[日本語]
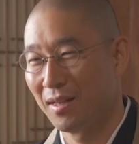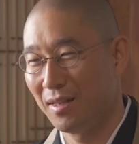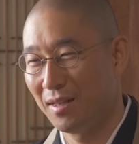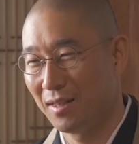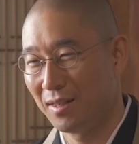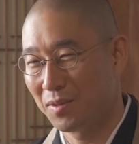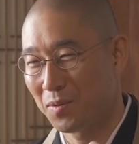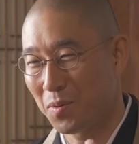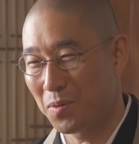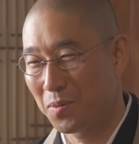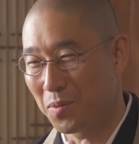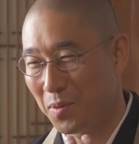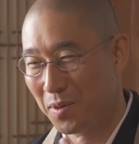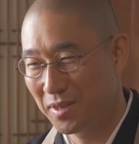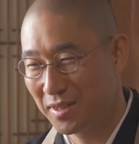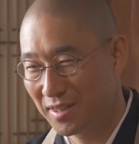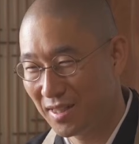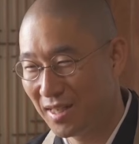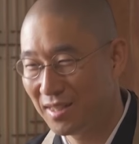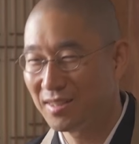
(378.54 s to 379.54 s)
えー、高校
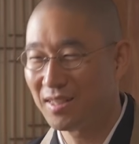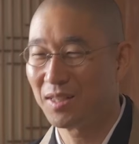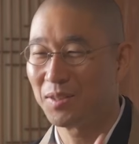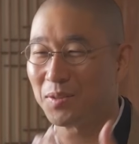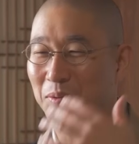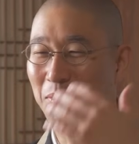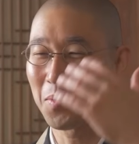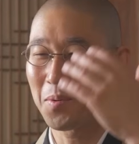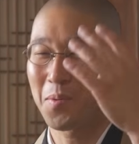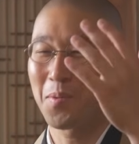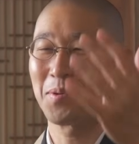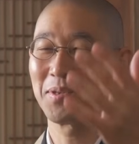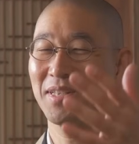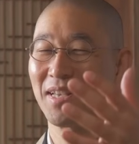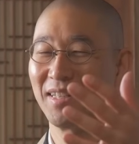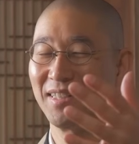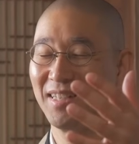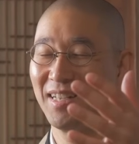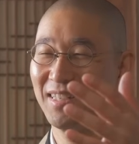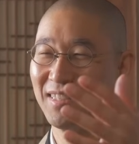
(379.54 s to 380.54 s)
1年生と高校
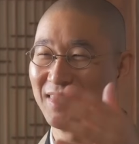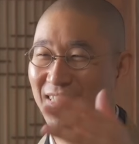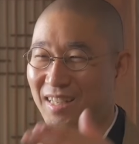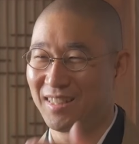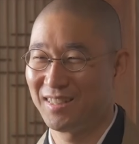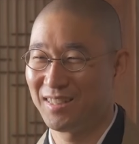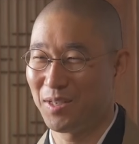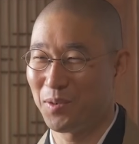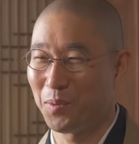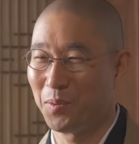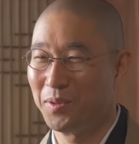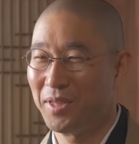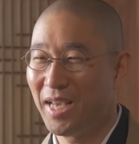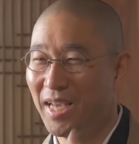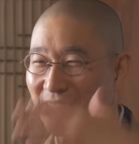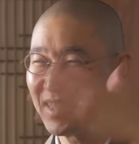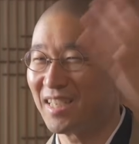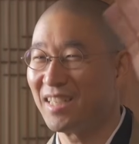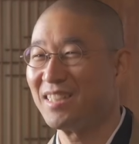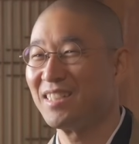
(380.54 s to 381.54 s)
3年生ってお
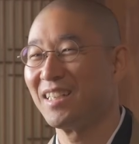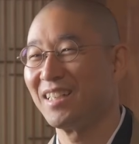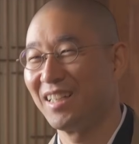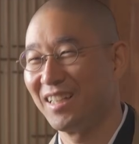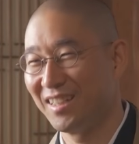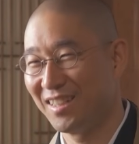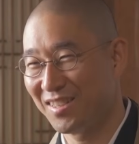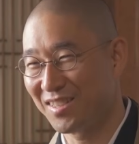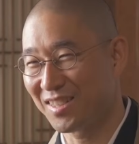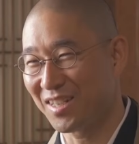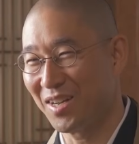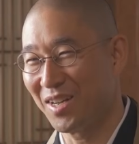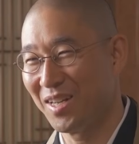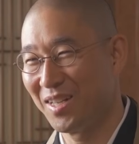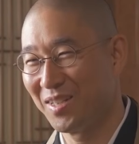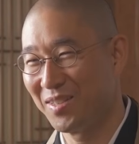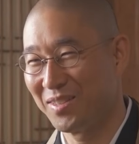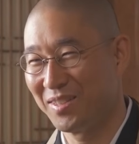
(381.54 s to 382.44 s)
姉ちゃんじゃないですか。